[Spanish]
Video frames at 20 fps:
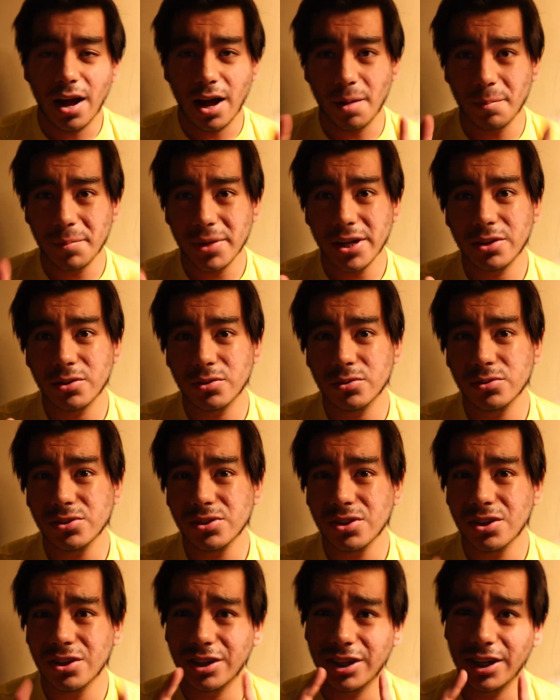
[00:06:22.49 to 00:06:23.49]
a
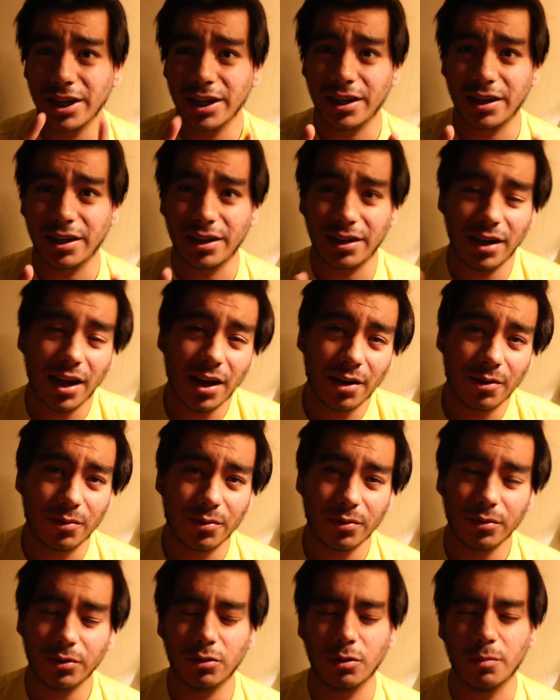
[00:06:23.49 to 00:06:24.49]
menos que,
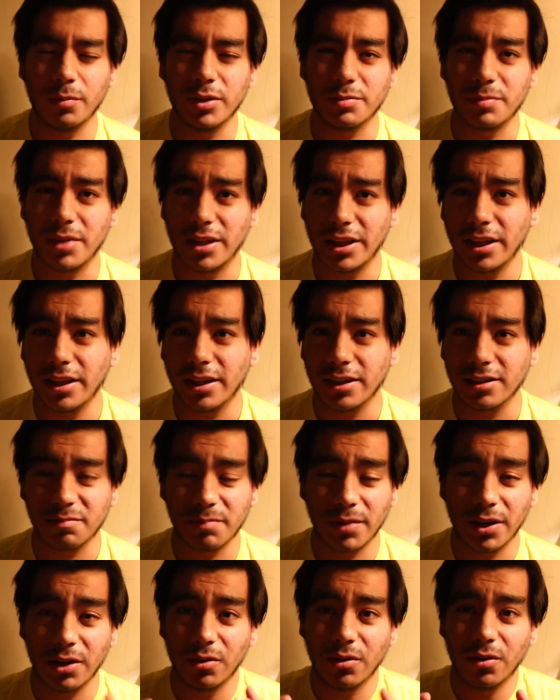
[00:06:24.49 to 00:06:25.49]
claro, tomes medidas,
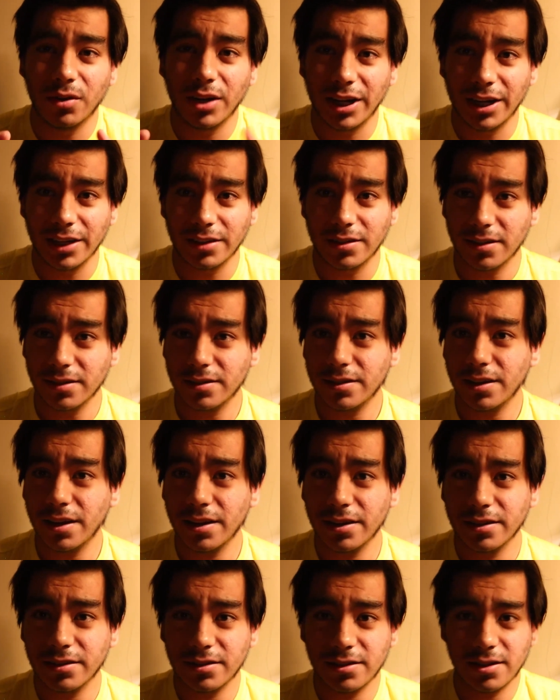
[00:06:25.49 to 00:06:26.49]
pero en
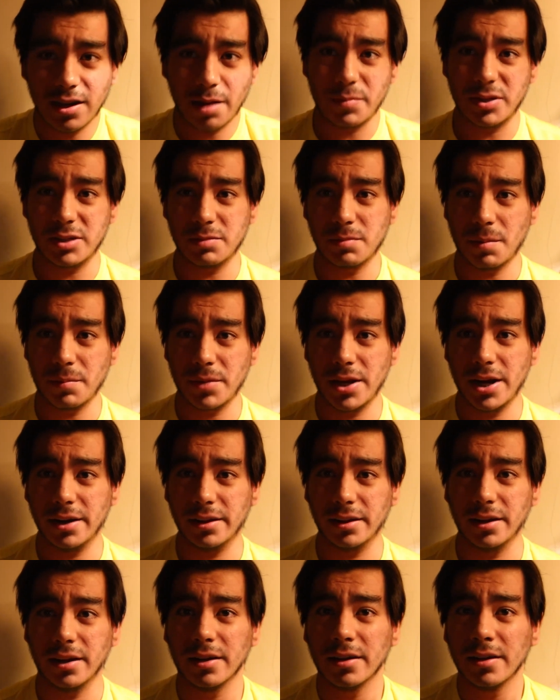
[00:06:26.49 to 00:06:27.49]
esencia es la misma
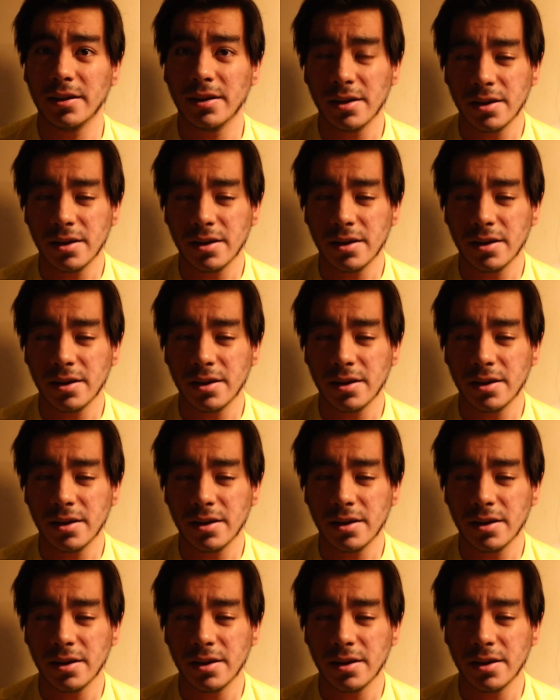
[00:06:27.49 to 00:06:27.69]
mierda.